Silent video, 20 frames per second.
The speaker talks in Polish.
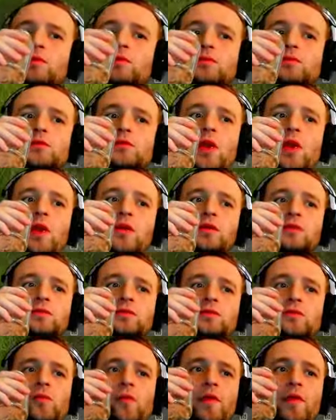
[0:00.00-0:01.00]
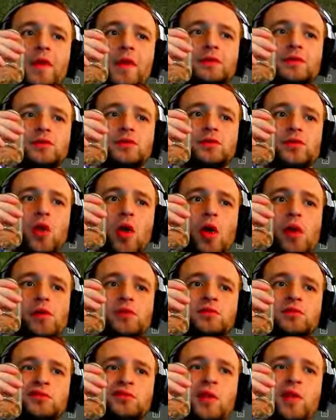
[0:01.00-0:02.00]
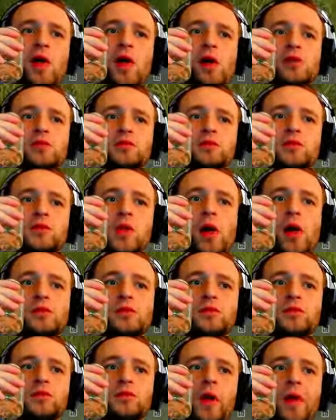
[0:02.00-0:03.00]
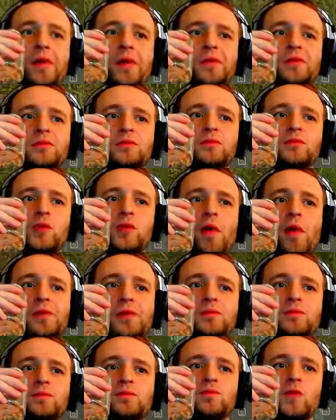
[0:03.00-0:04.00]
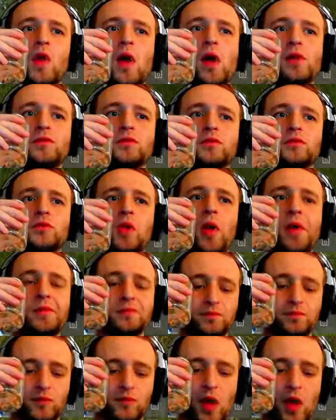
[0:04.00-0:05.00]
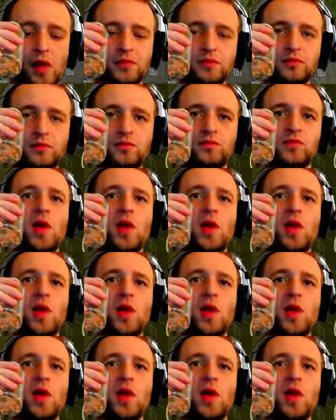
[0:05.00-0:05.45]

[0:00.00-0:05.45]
nowego, y, do tego, do naszego domu nie wbiegaj sam, bo coś chyba dostaniesz kulkę.